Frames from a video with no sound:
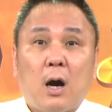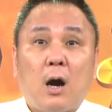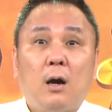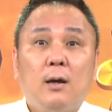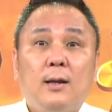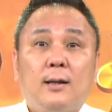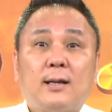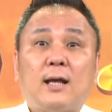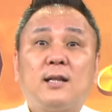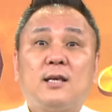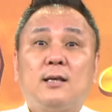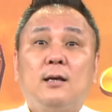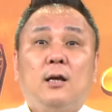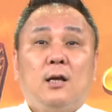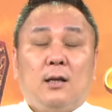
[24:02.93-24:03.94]
好，那
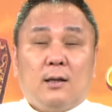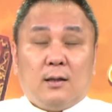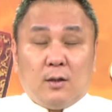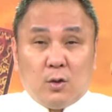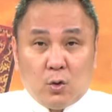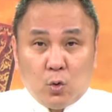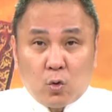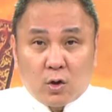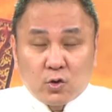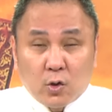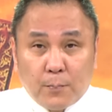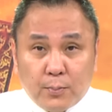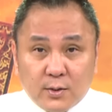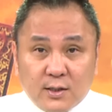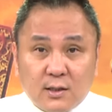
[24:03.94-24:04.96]
你如果
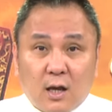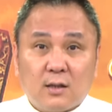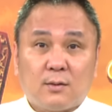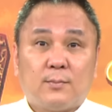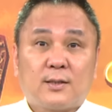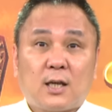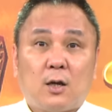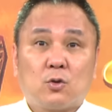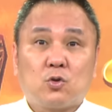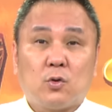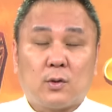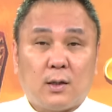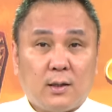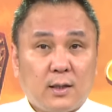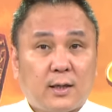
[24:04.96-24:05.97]
说不知道怎么操
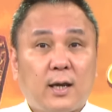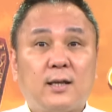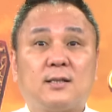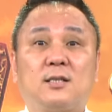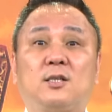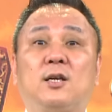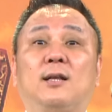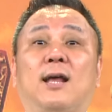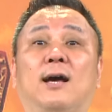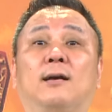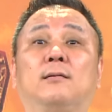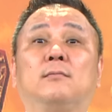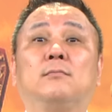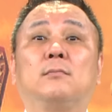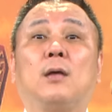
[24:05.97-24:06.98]
作的，你可以直接
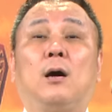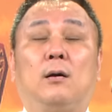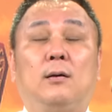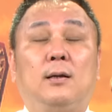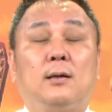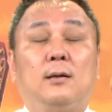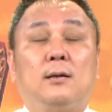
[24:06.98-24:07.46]
来啊，